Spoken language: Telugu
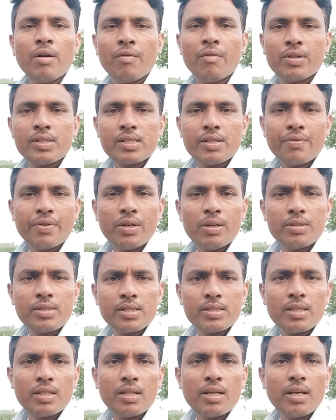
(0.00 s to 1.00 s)
ఫస్ట్ ఆఫ్ ఆల్
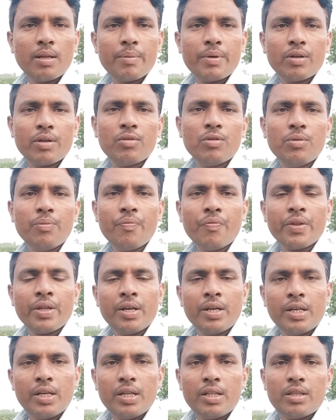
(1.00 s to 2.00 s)
వచ్చేసి ఏంటంటే మనకు
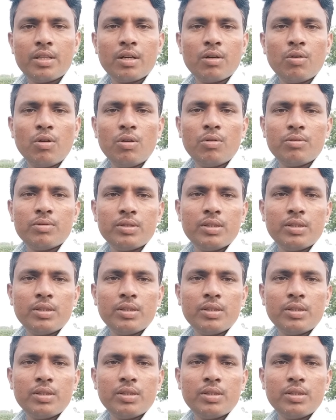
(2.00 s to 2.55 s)
ఈ తెగులు